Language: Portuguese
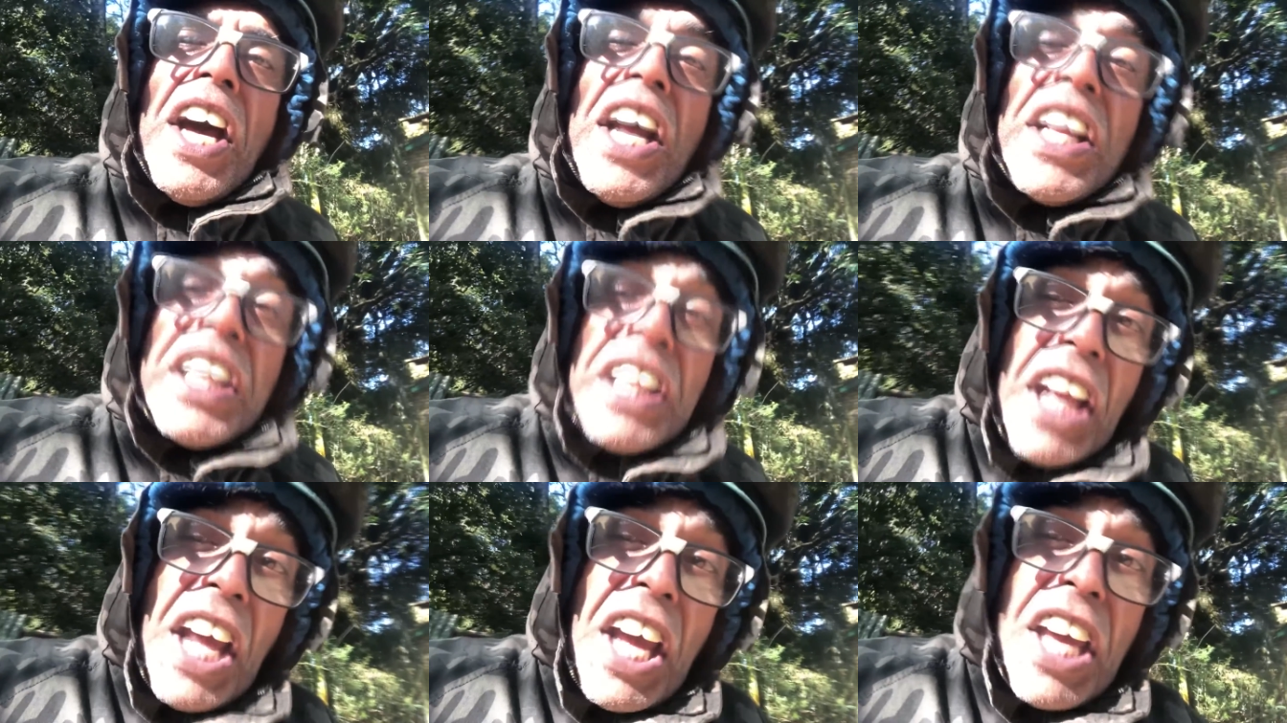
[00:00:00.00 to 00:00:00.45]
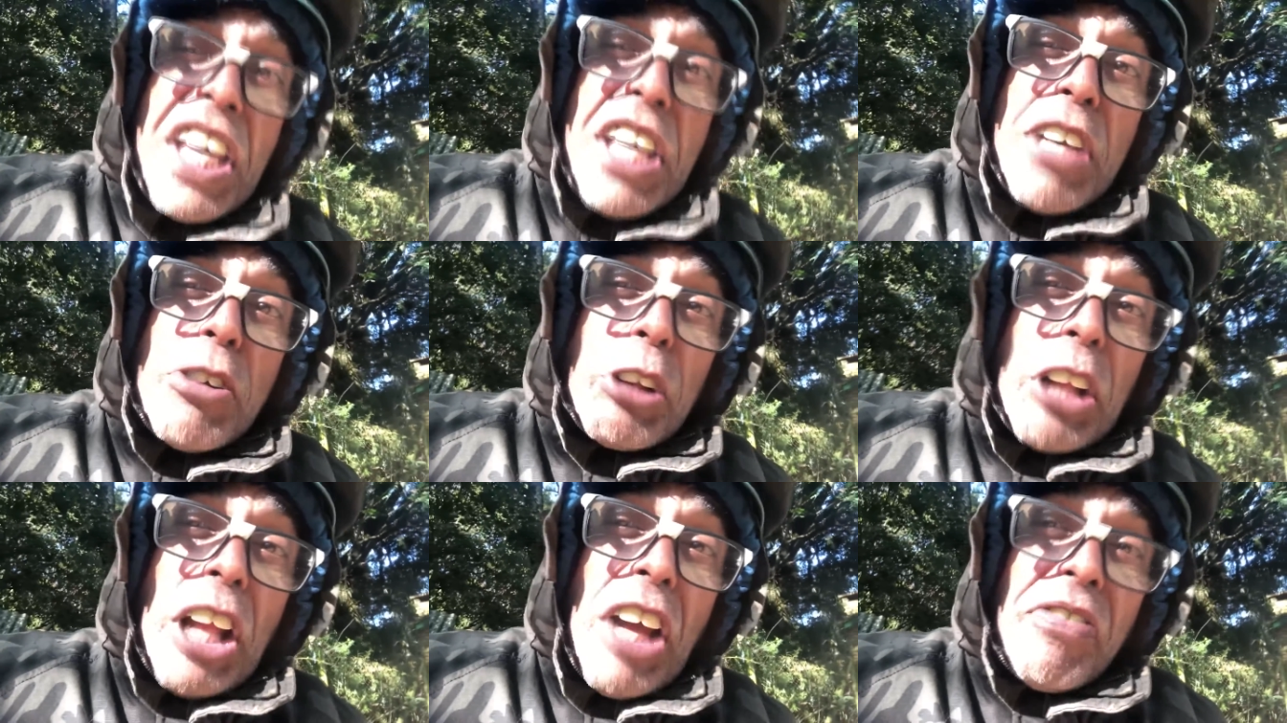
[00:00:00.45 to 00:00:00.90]
Até
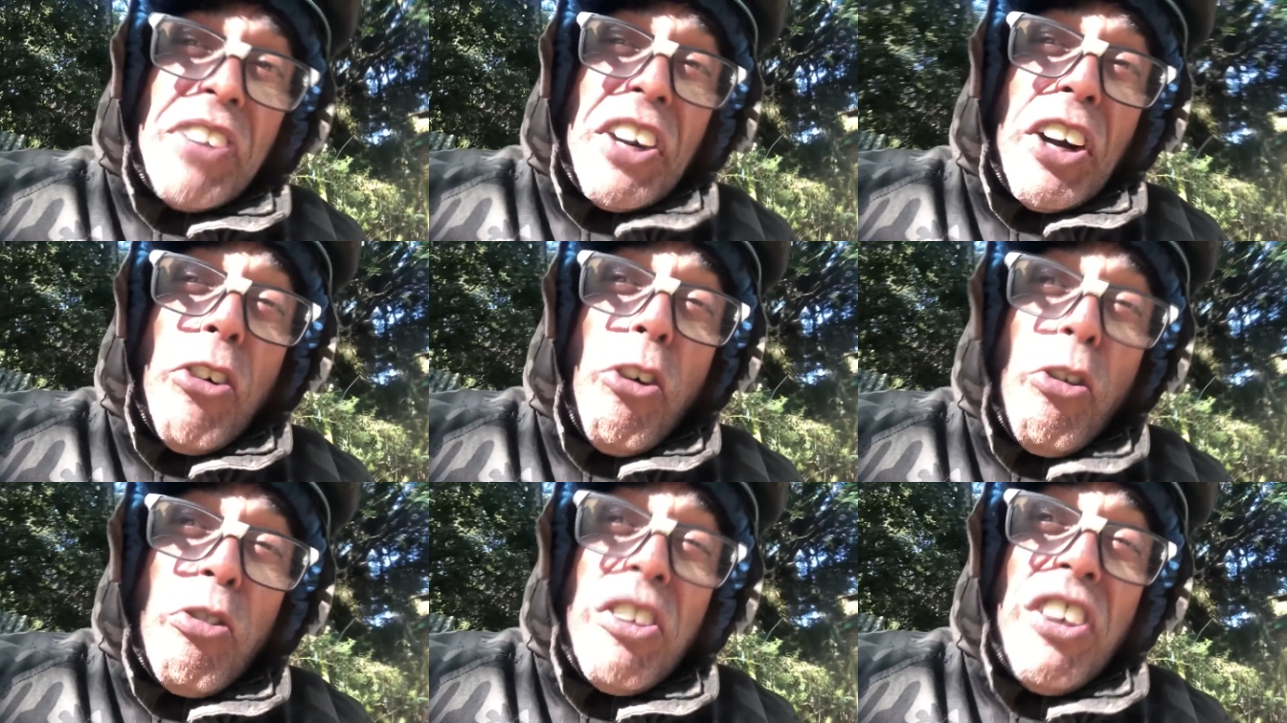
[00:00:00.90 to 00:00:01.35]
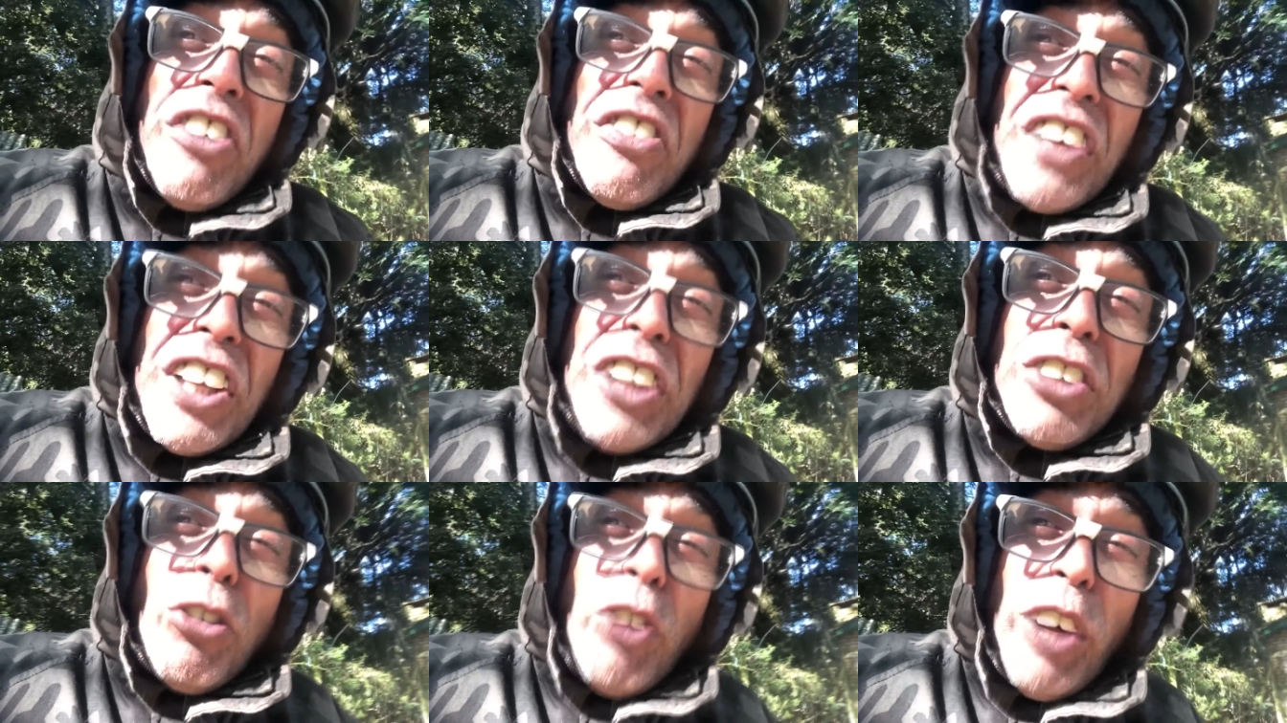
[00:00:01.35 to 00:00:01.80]
aí eu estava
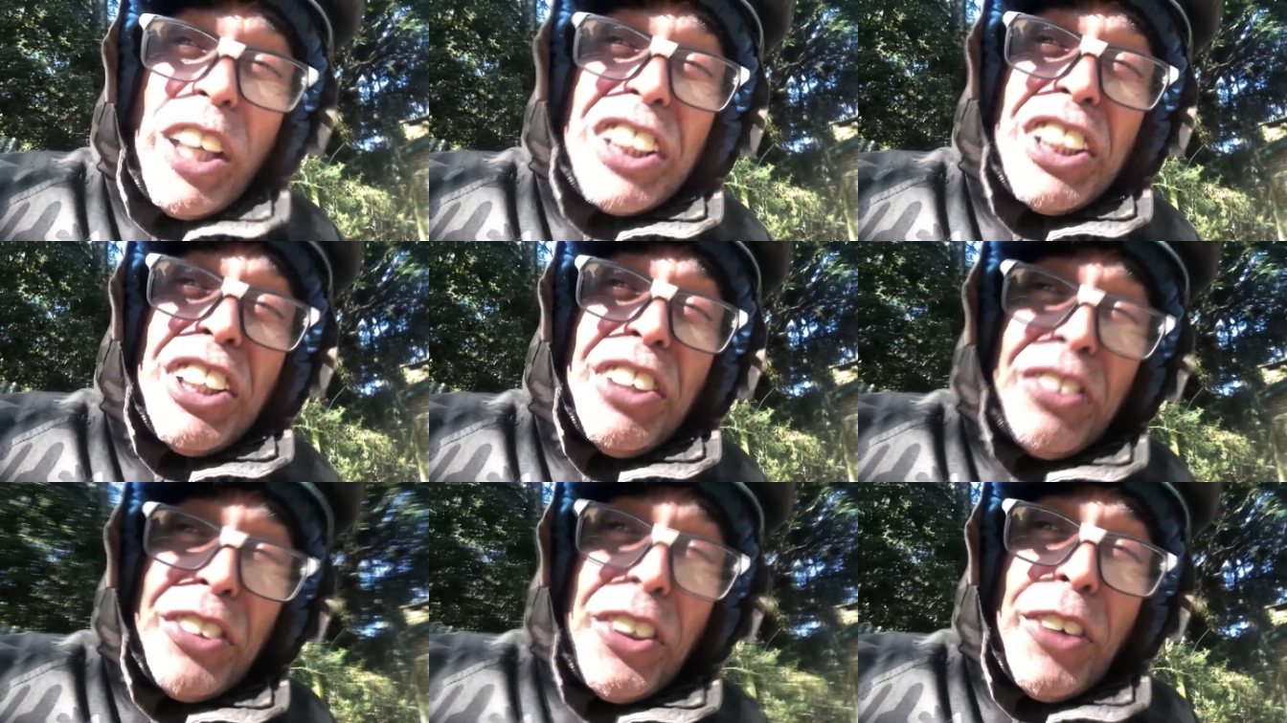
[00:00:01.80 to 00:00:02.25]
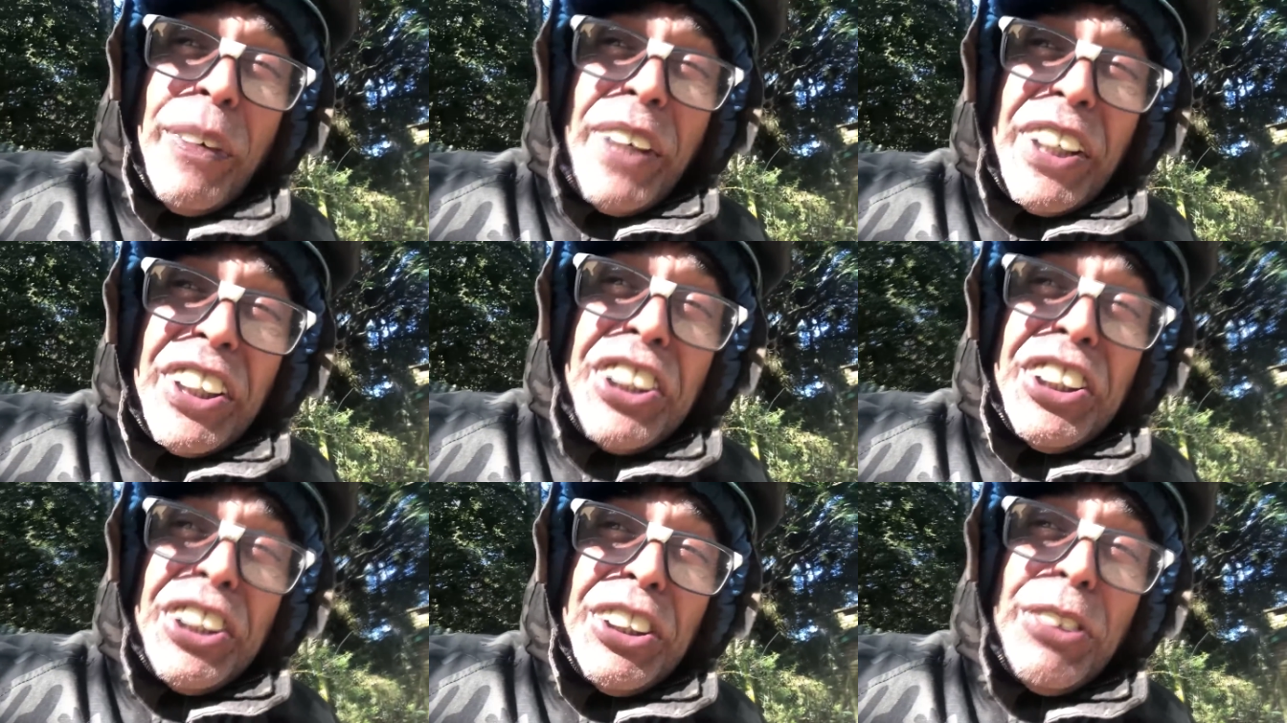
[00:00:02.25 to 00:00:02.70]
convivendo com essa
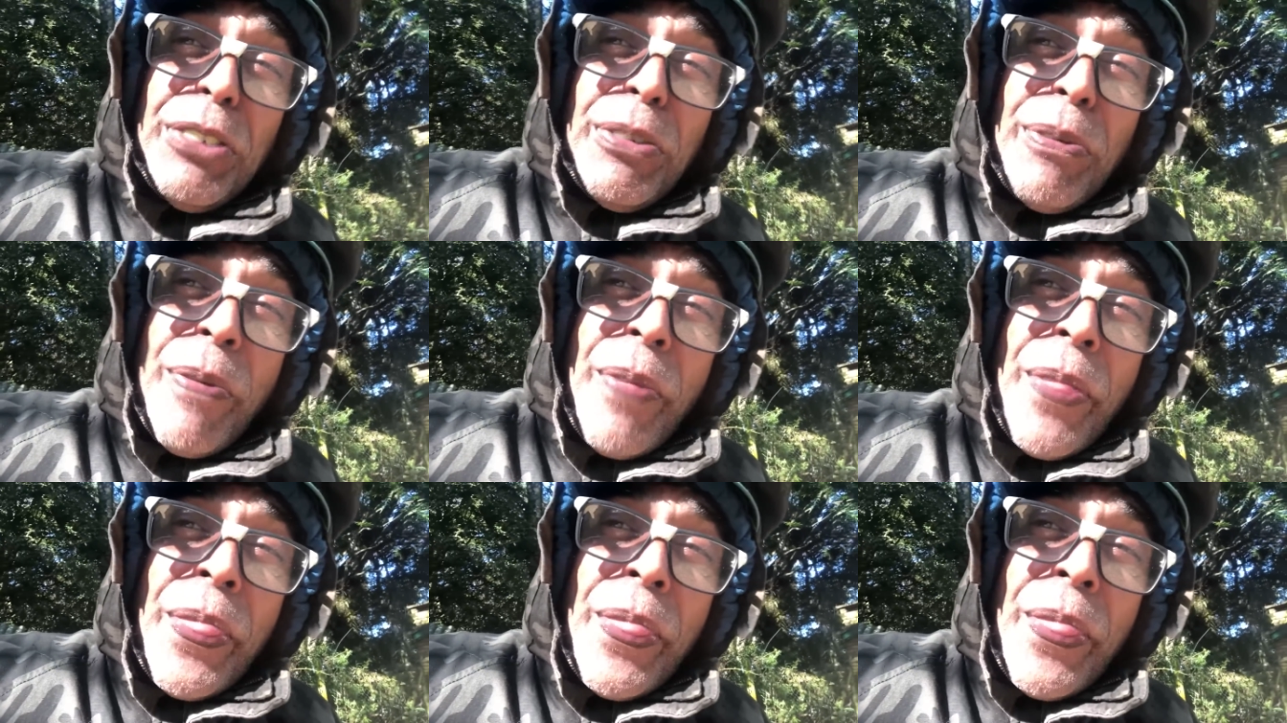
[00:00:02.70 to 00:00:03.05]
informação.